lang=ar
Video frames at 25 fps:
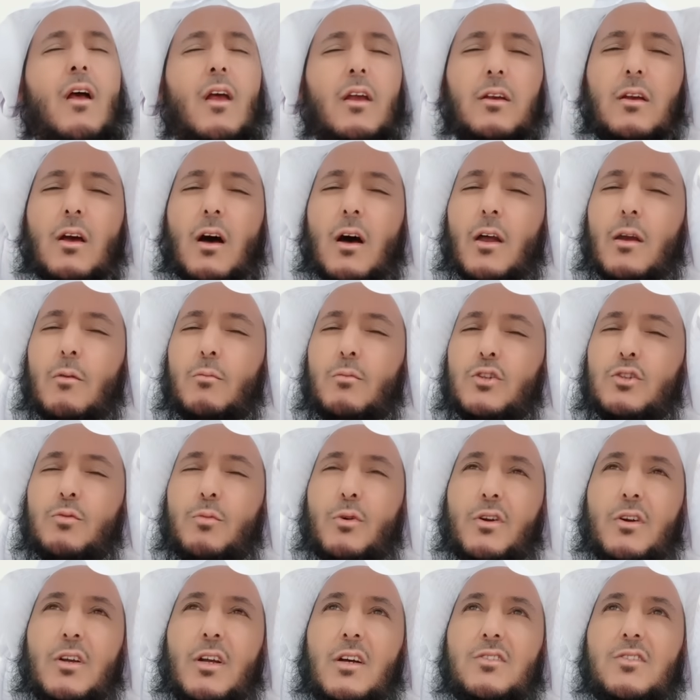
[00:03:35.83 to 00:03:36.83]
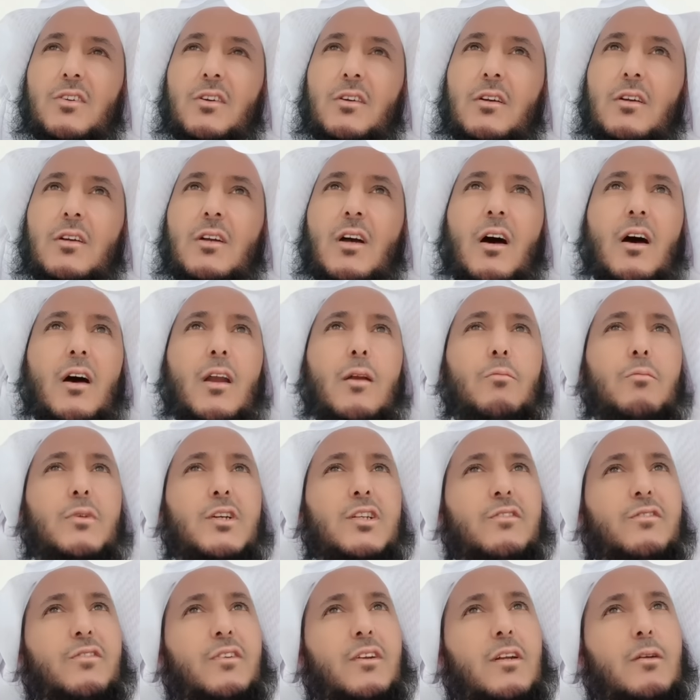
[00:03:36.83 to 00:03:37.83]
يا رب اجبر كسري يا رب
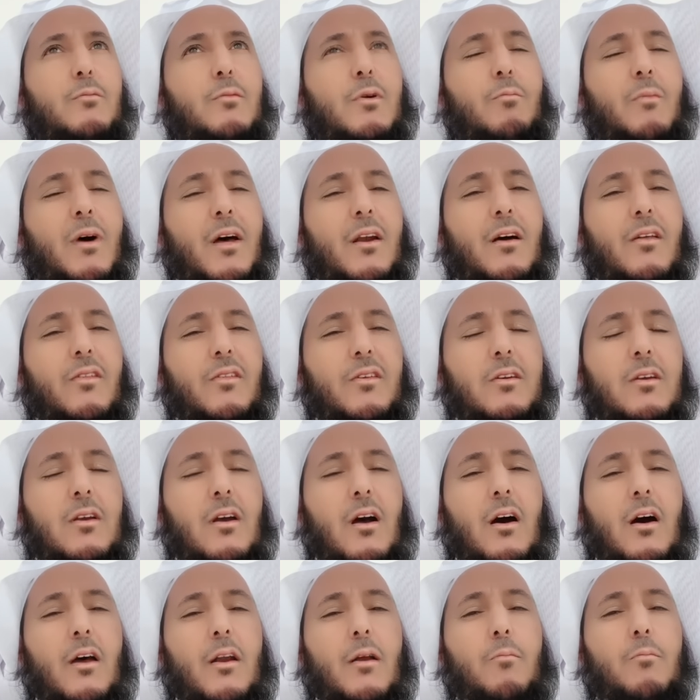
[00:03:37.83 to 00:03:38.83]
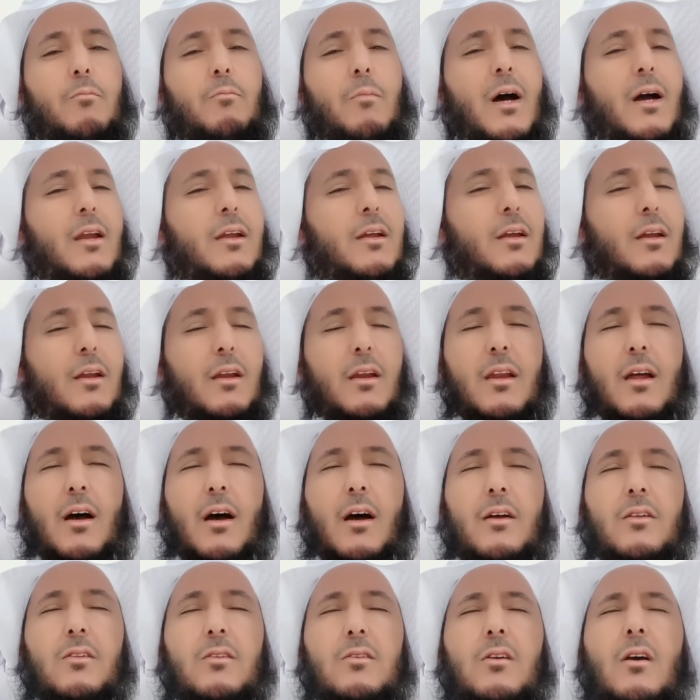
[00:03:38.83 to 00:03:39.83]
اشفني من مرضي يا رب مالي
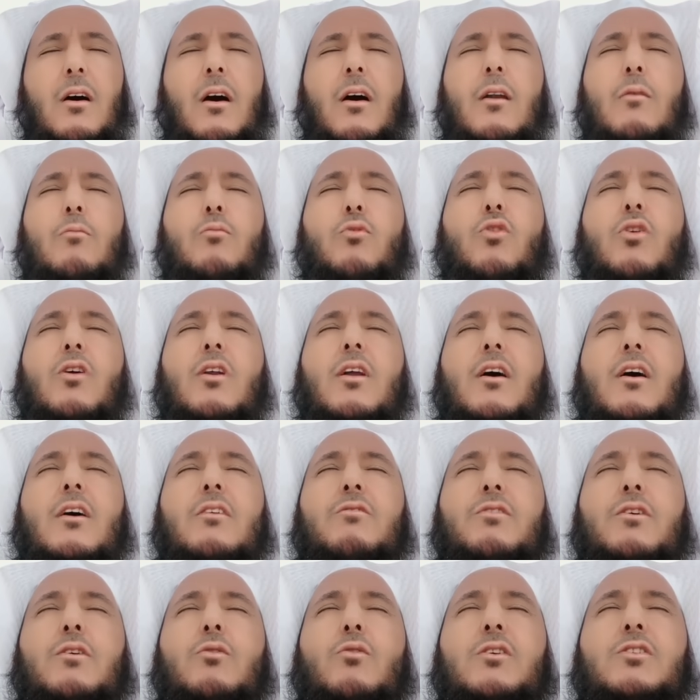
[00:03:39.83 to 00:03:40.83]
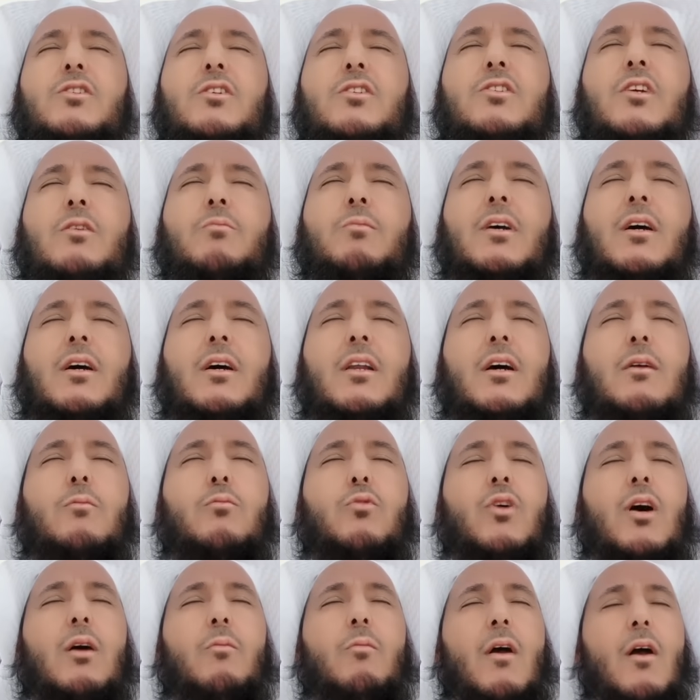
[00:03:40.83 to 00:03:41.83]
إلا أنت يا رب أغلقت في وجه جميع
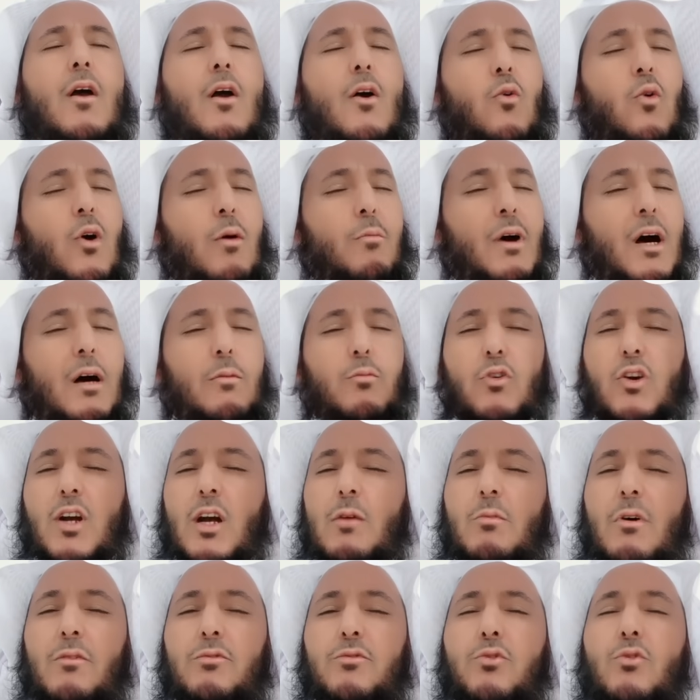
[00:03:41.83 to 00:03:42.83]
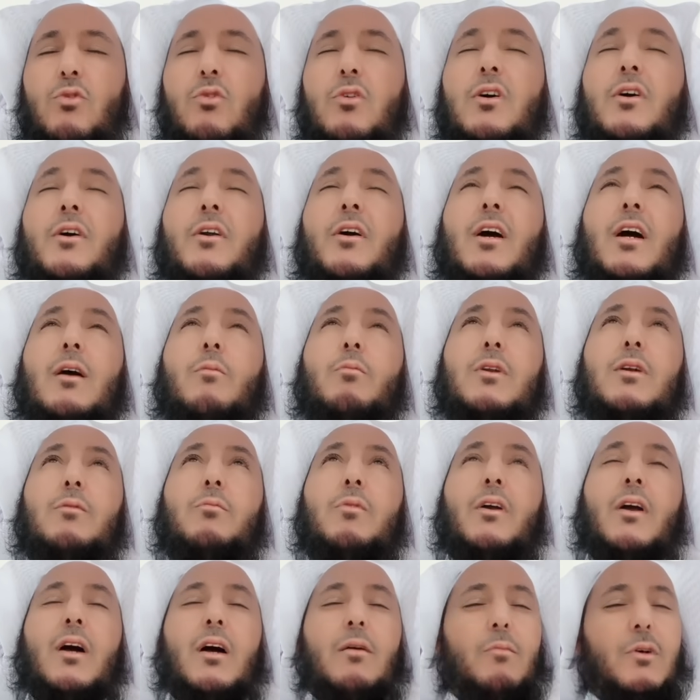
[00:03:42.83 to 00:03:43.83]
الأبواب وبابك مفتوح ارحمني
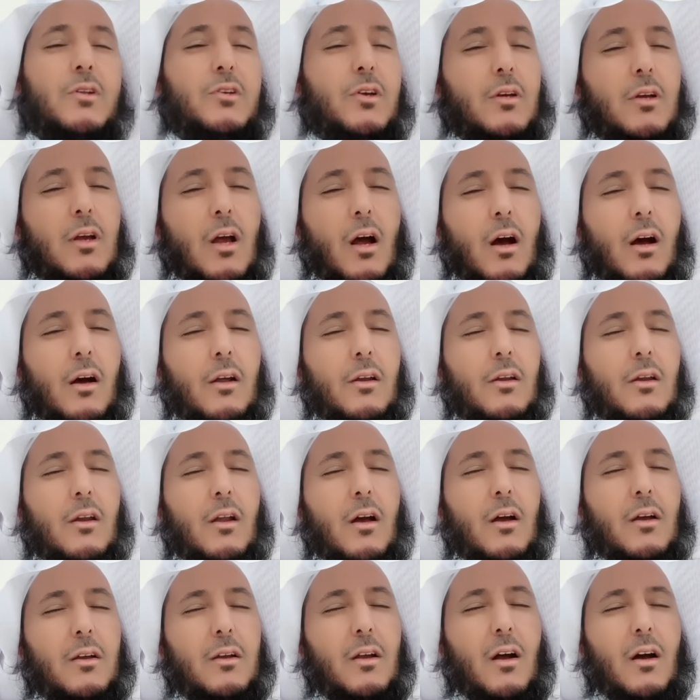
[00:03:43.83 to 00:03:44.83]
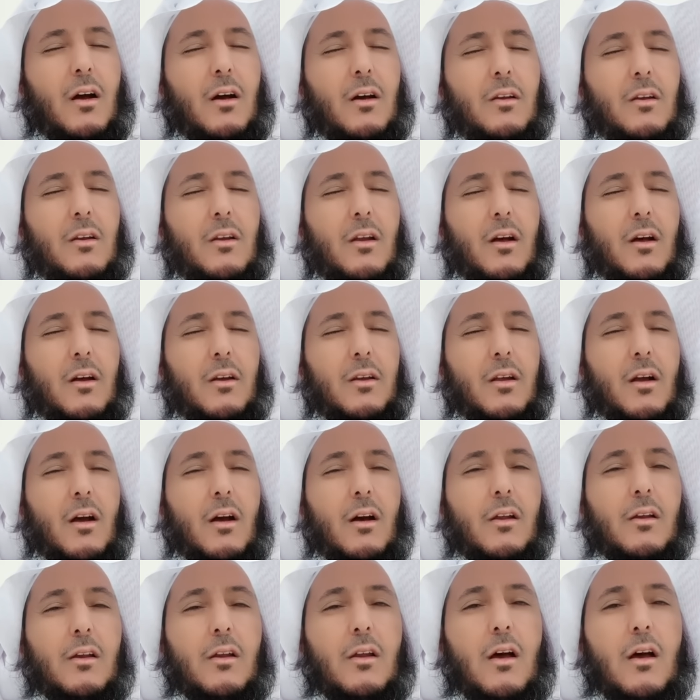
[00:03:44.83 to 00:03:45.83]
برحمتك يا الله يا الله
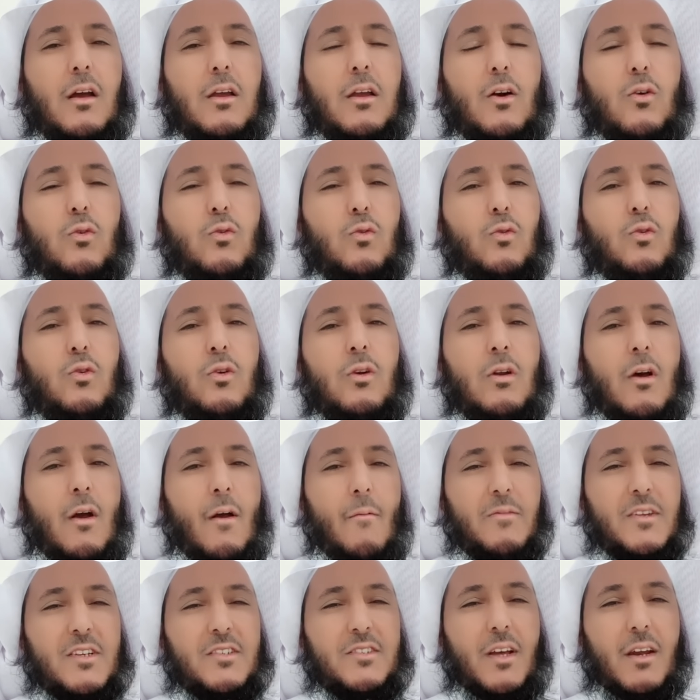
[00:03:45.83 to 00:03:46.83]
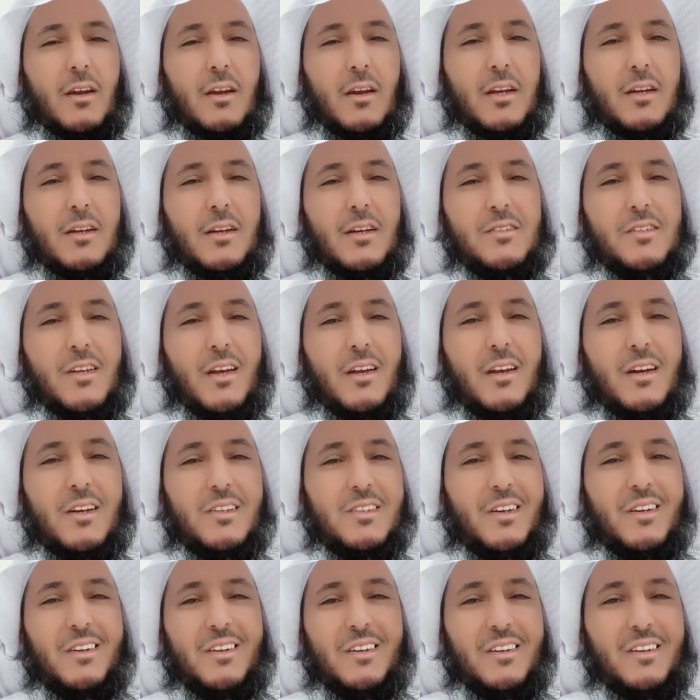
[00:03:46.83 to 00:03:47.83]
يا الله يقول صلينا صلاة
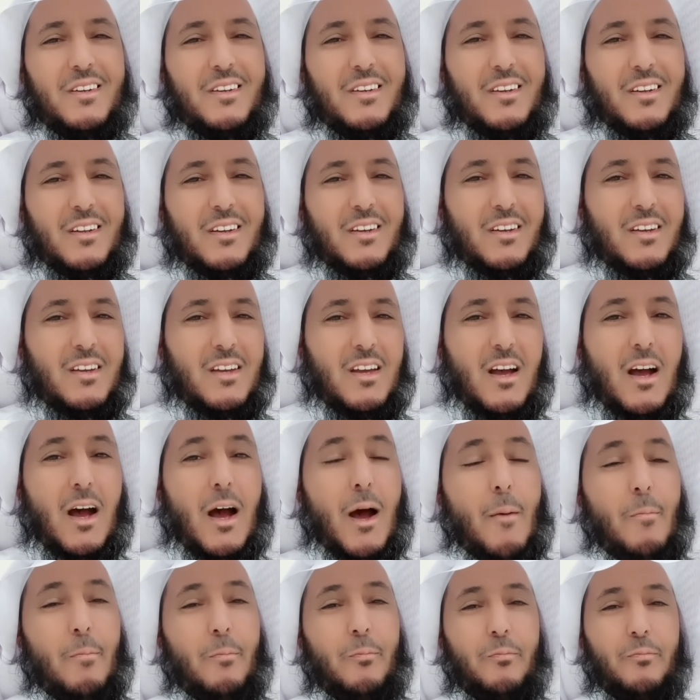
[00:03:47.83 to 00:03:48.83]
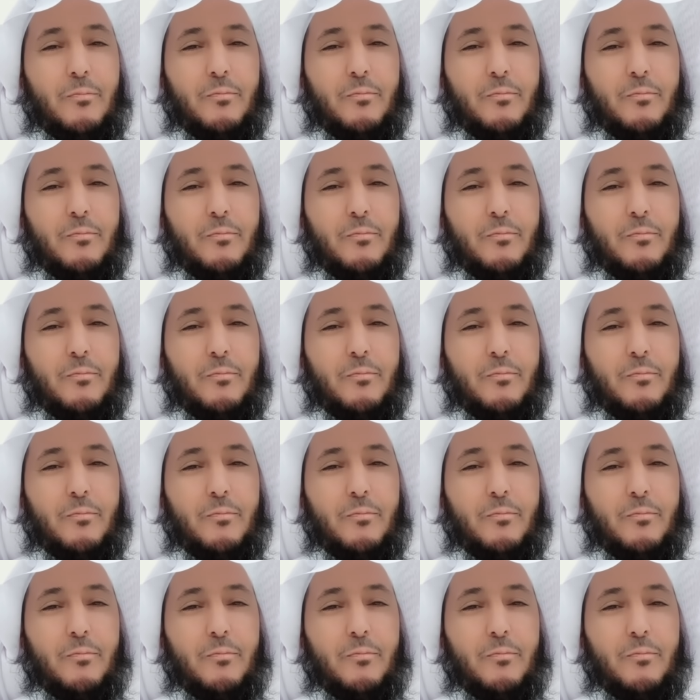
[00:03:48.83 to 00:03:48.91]
القيام